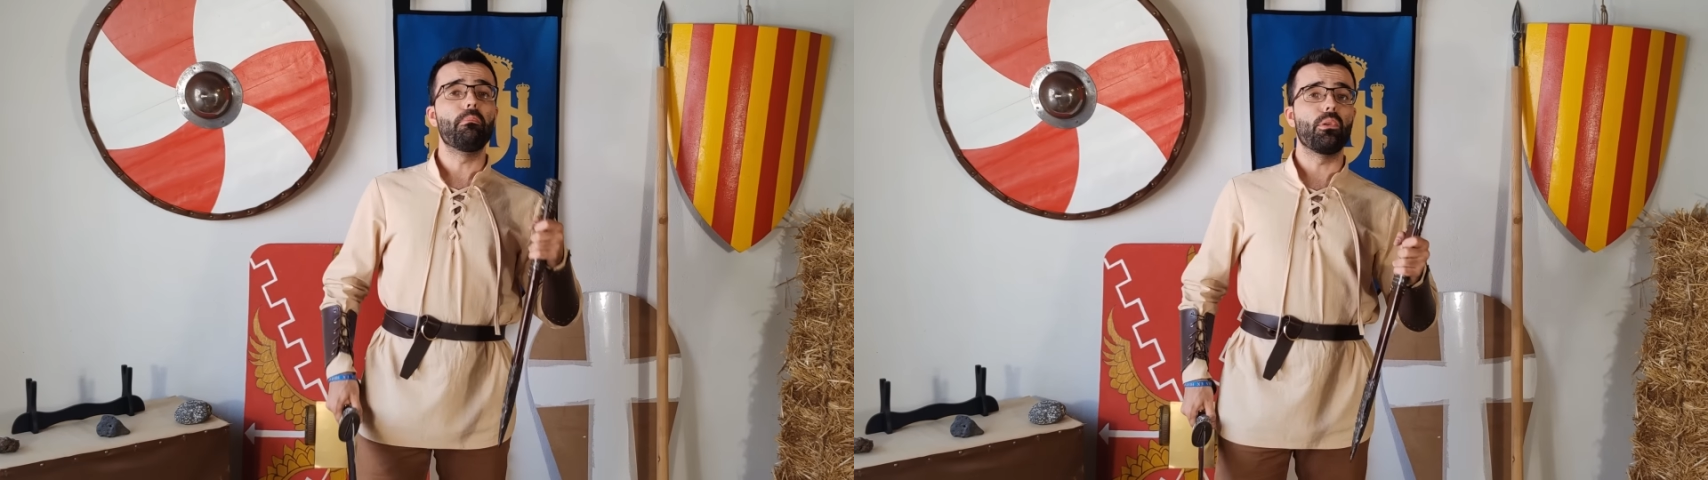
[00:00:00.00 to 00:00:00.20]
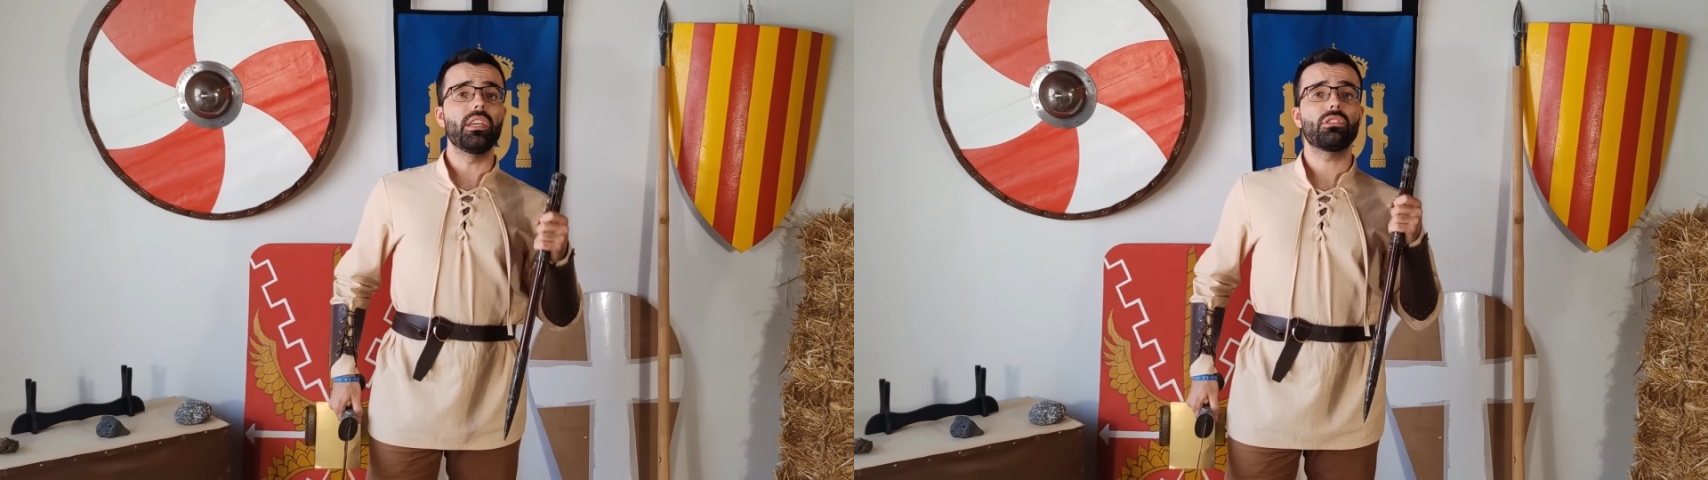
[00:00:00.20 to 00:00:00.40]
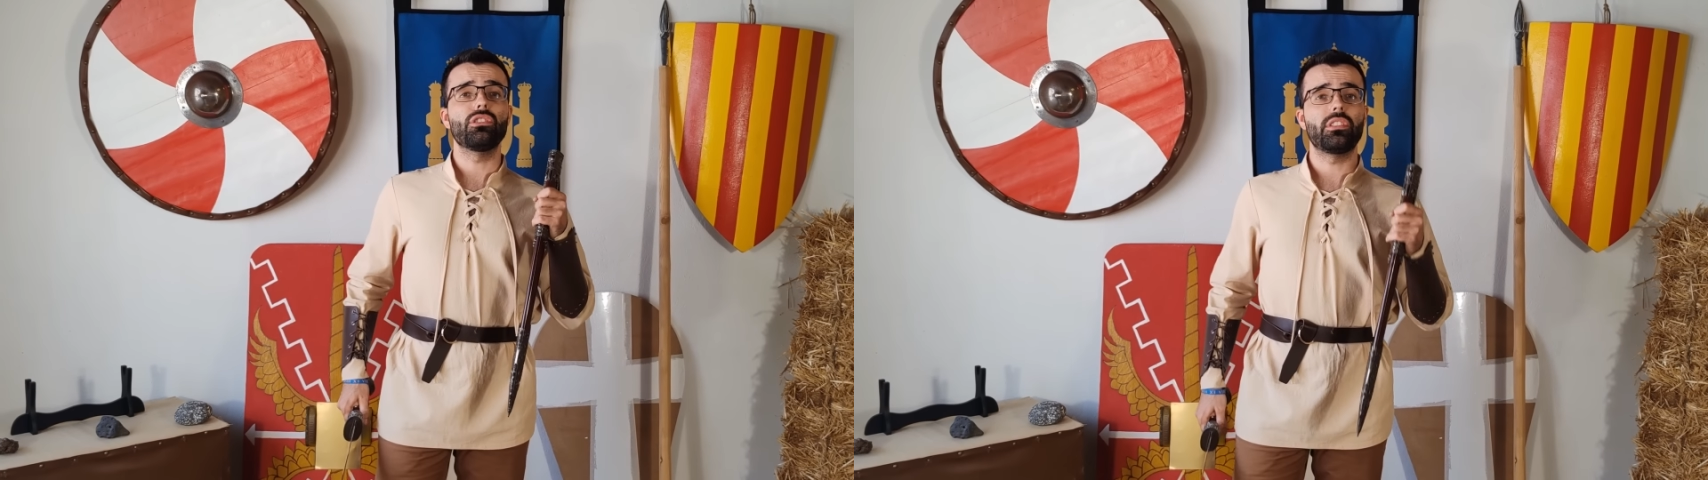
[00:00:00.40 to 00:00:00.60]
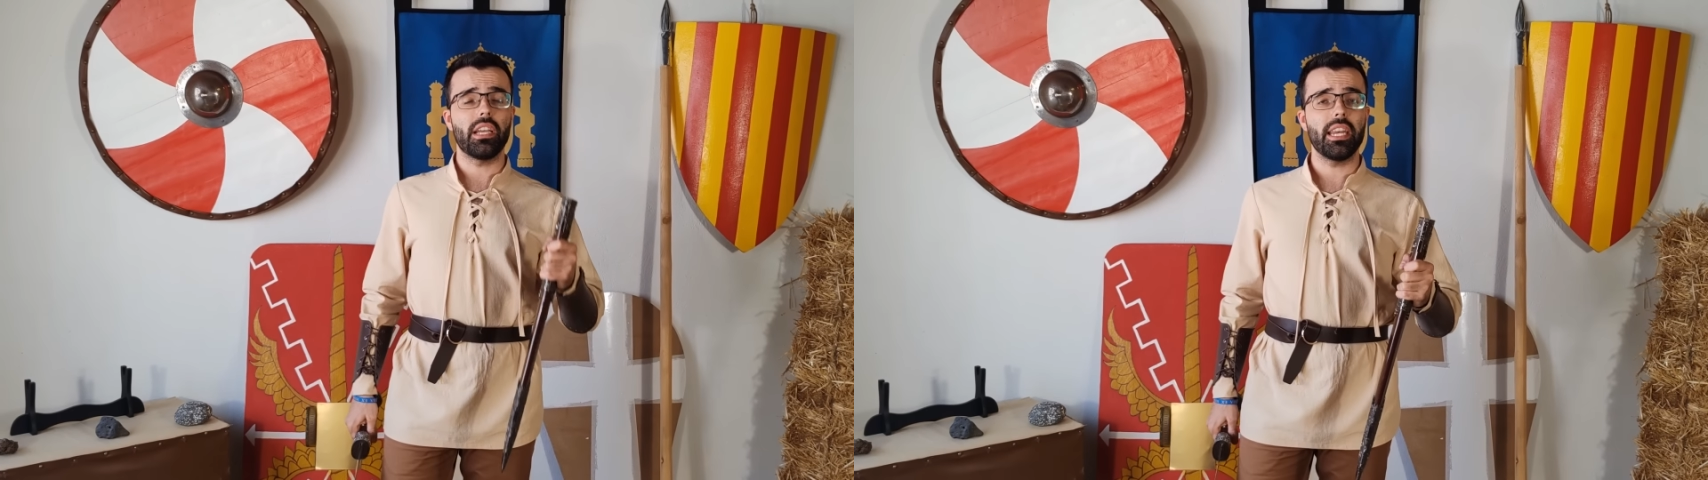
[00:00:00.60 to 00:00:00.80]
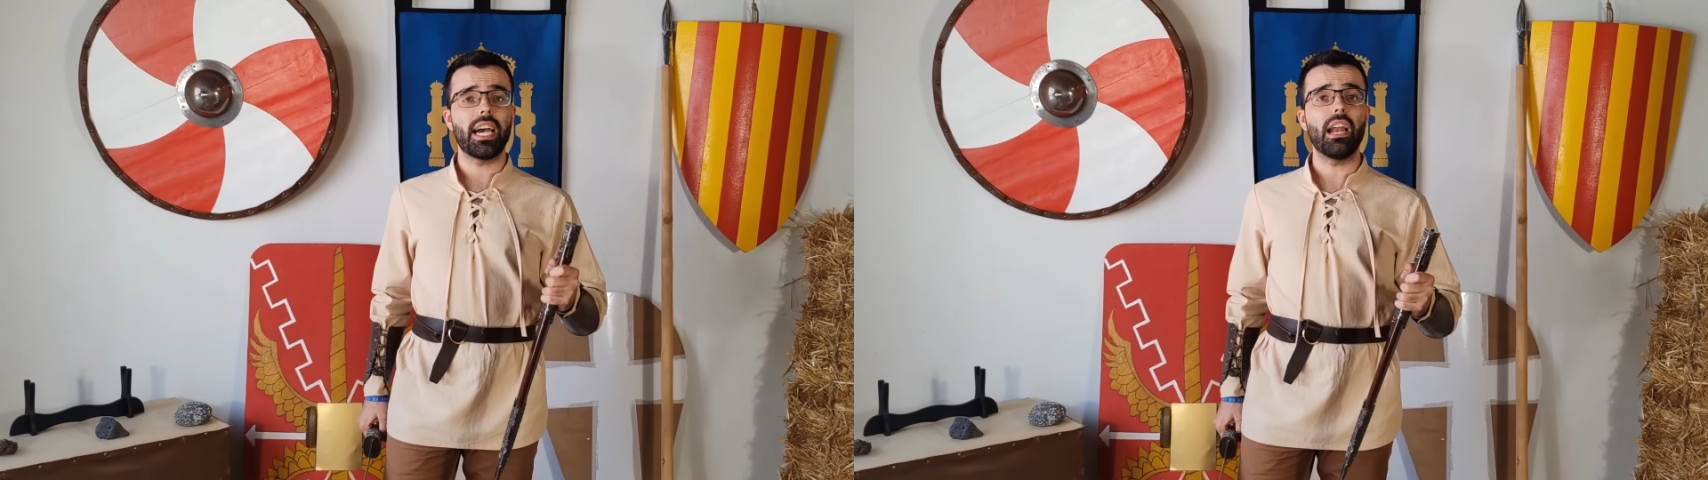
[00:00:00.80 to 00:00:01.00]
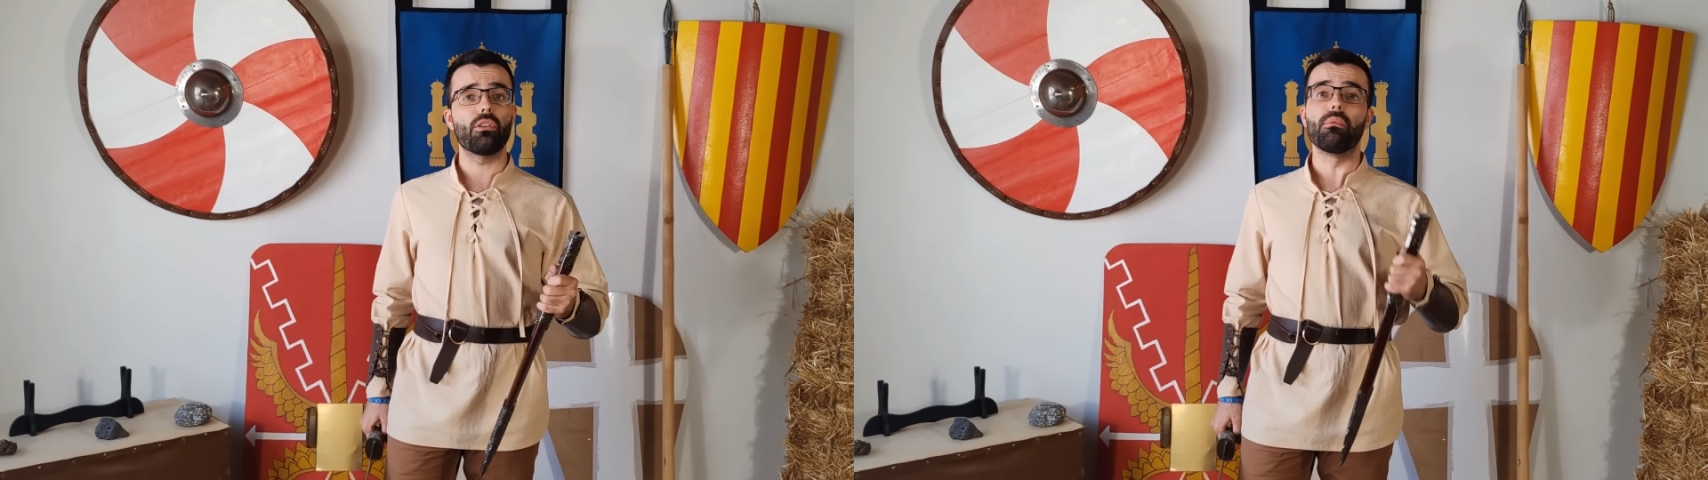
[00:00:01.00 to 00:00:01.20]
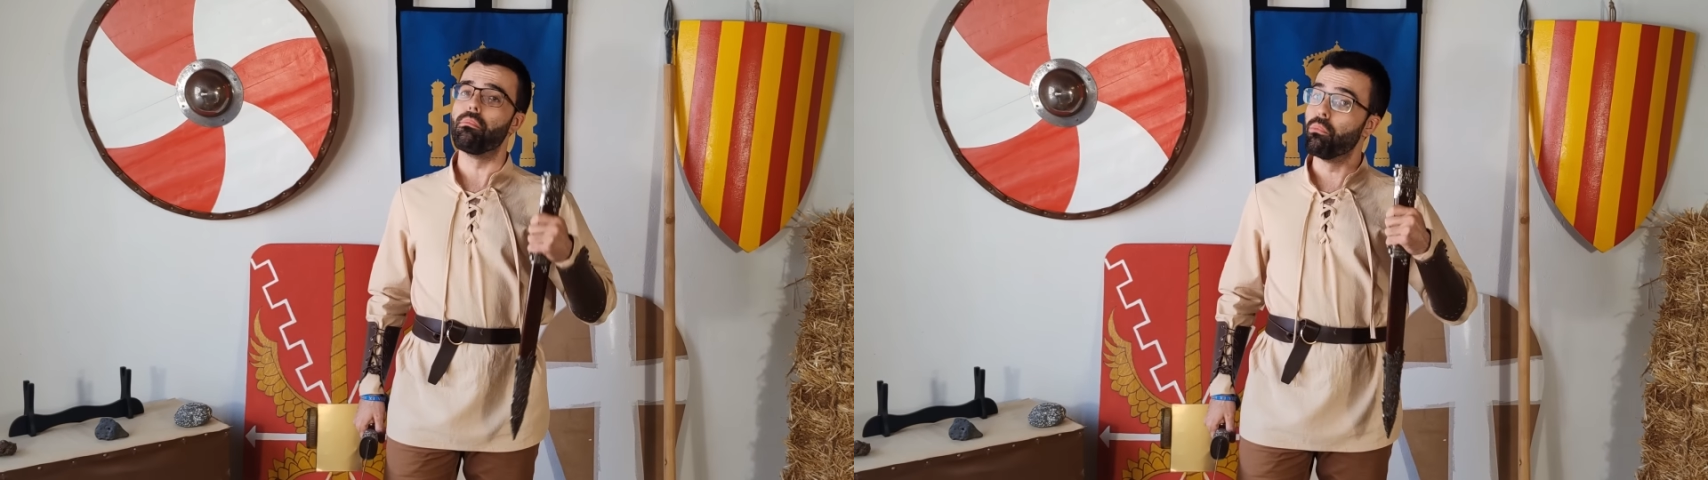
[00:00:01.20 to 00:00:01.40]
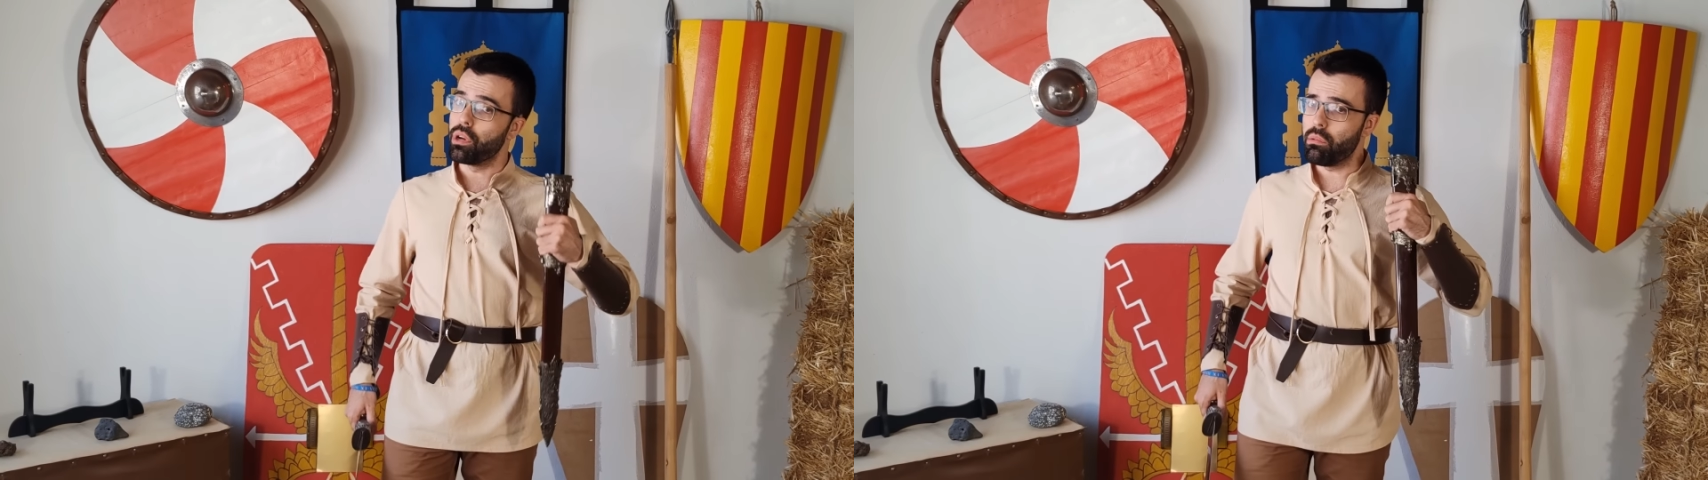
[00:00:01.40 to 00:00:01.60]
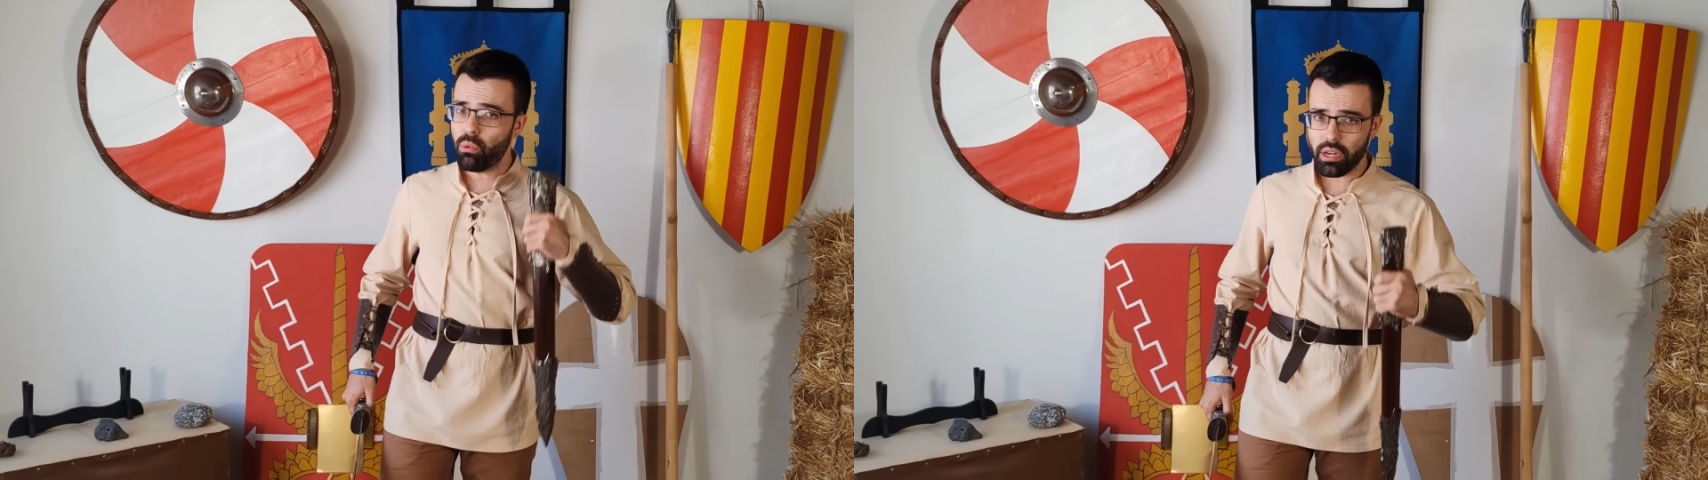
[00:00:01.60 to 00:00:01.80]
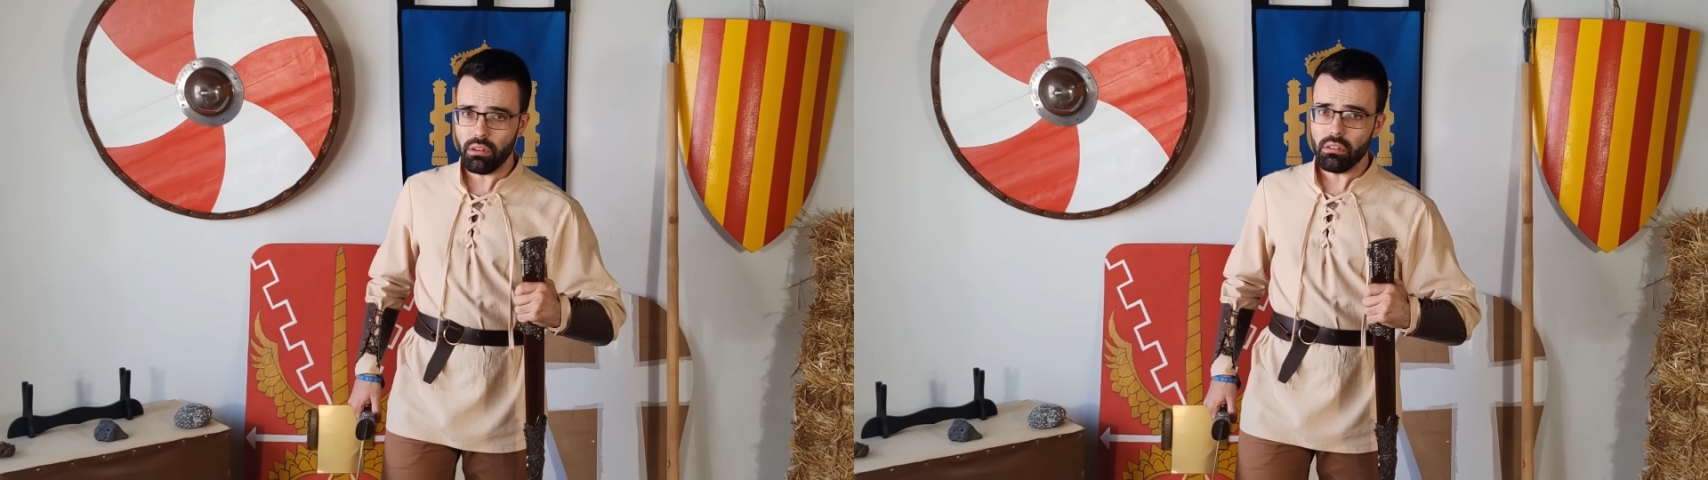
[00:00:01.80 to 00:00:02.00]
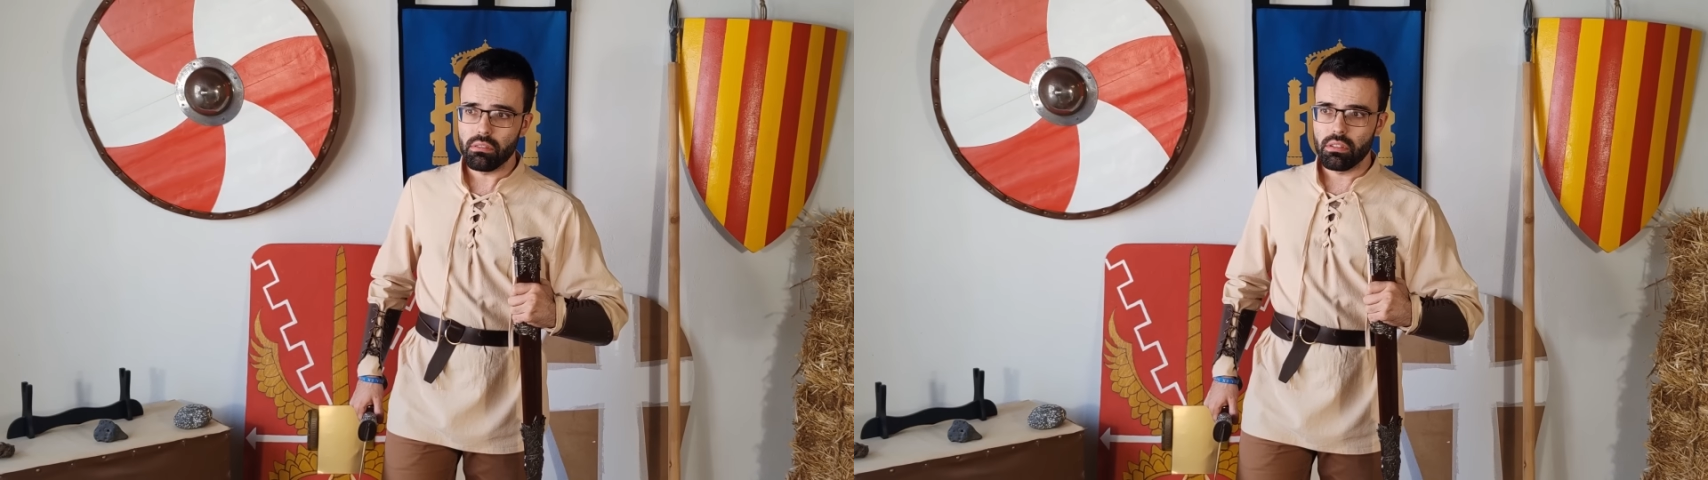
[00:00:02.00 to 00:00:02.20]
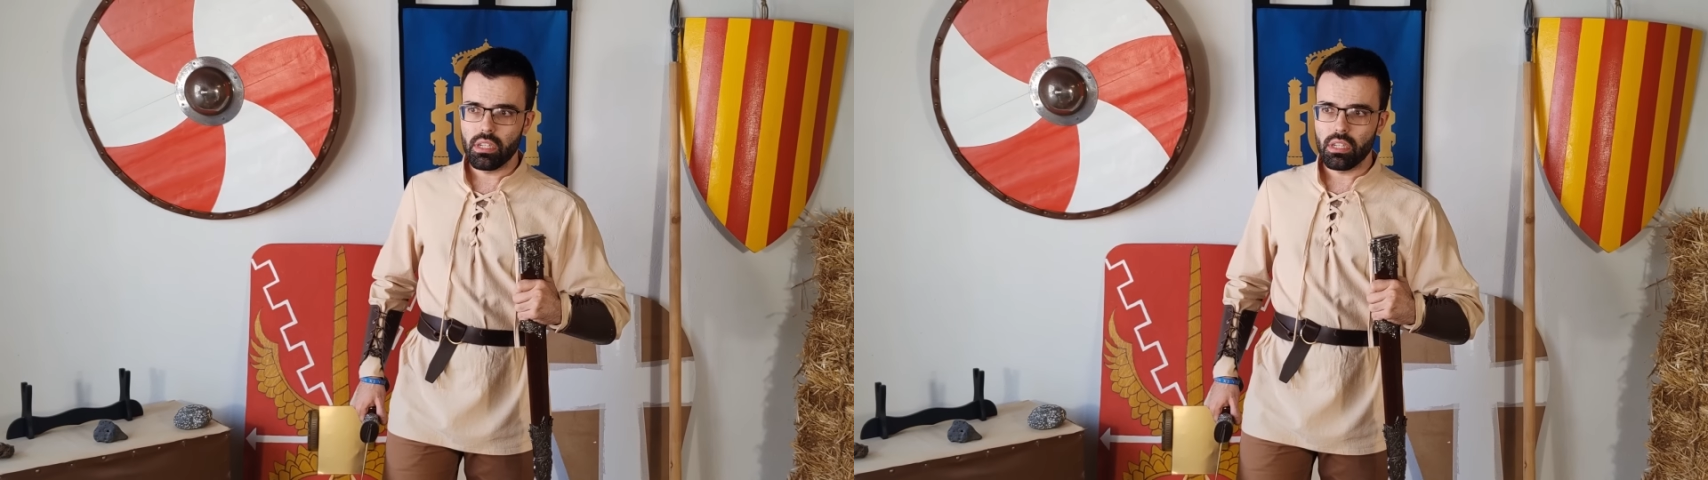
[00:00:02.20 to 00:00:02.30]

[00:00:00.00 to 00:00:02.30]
puedes conseguir algo muy bueno,